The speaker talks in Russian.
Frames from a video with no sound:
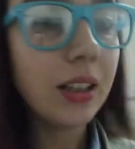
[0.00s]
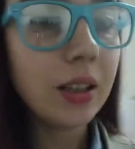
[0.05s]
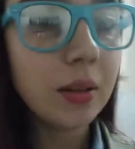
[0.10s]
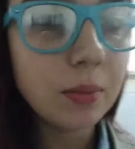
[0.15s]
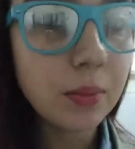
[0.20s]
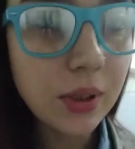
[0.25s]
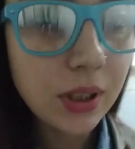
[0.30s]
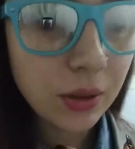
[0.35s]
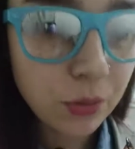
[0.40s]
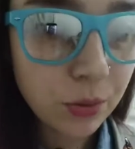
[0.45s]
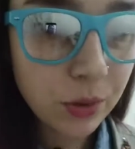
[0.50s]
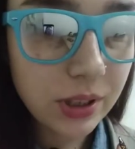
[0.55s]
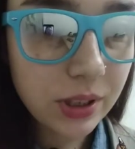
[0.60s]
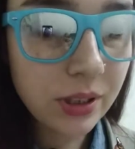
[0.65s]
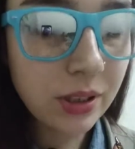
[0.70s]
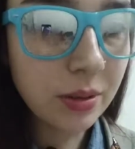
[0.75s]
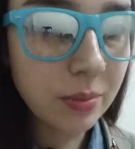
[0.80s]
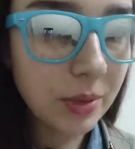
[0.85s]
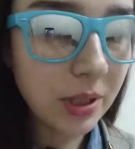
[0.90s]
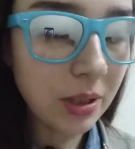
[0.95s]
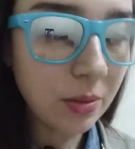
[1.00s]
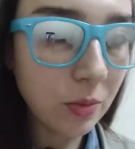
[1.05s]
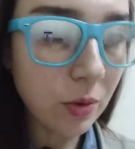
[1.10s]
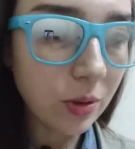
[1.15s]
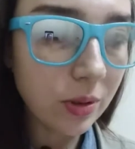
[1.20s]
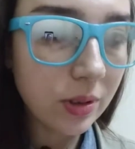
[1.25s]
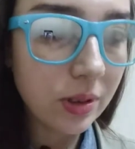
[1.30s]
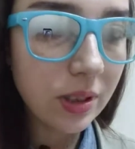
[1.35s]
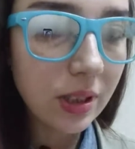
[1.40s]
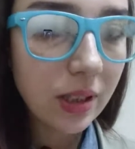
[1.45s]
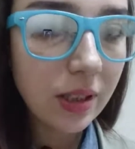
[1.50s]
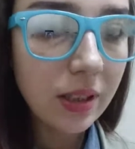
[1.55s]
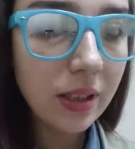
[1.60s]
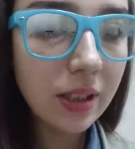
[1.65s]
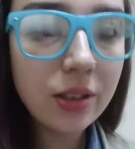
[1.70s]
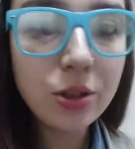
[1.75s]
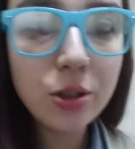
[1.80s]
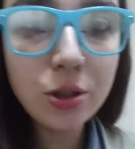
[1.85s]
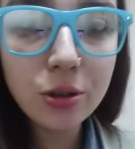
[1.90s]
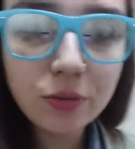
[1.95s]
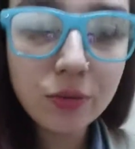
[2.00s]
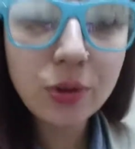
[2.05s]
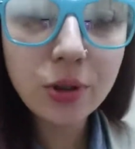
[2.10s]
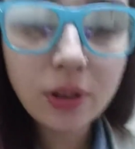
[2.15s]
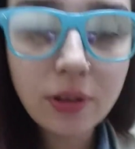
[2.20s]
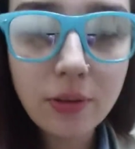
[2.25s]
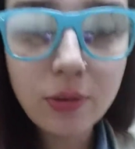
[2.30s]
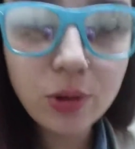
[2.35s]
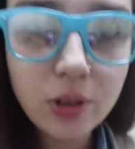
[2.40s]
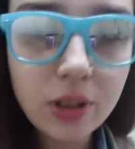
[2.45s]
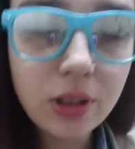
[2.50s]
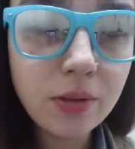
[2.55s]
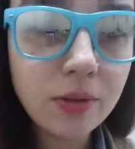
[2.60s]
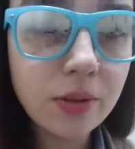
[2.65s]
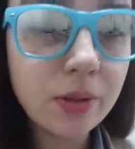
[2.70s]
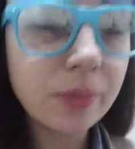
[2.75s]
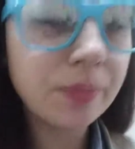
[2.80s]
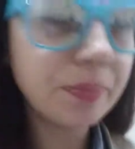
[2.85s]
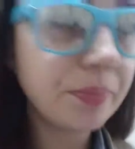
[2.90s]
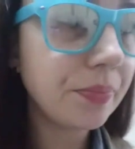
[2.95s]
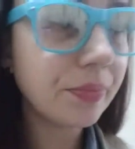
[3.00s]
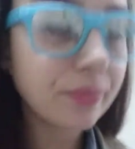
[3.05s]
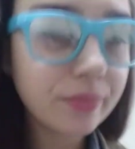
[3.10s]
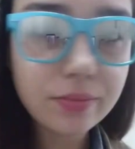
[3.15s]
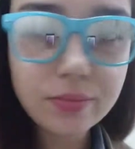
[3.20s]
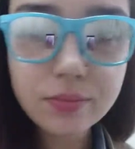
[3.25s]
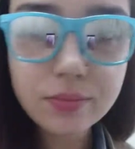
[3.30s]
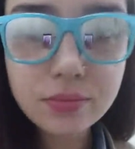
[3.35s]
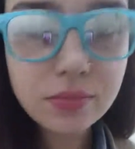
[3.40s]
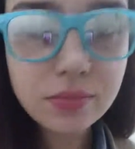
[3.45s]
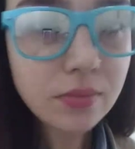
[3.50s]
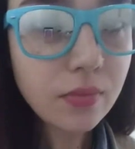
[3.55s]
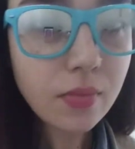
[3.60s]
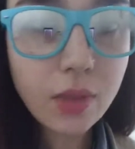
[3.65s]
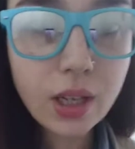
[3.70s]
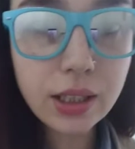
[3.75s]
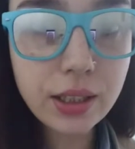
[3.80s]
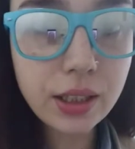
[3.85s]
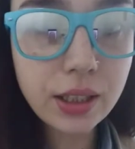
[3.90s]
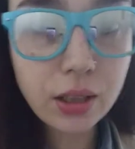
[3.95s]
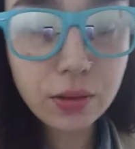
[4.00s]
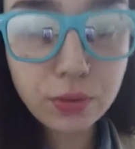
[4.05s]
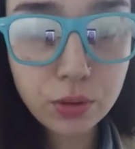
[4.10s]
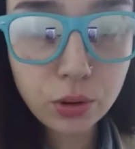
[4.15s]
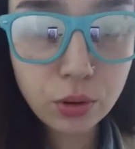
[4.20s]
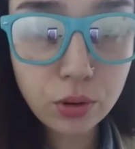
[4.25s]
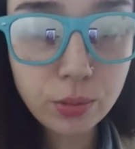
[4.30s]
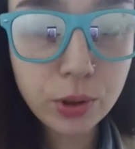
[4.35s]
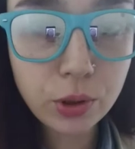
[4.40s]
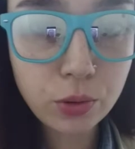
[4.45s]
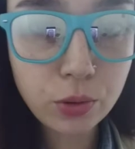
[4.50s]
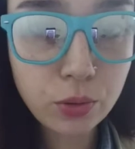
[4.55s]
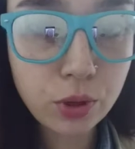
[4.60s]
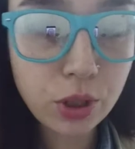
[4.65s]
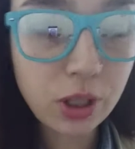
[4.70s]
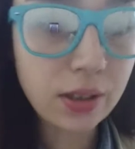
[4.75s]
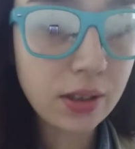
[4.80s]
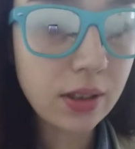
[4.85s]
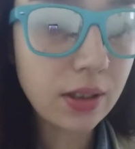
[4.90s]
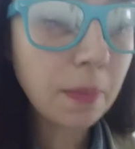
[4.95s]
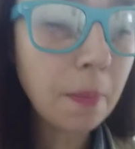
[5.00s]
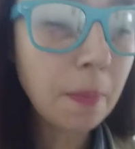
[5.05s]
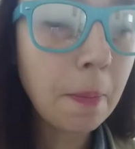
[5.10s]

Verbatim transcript: Перекусила, мне немного стало легче, но все равно нервы нервы долбят ужасно.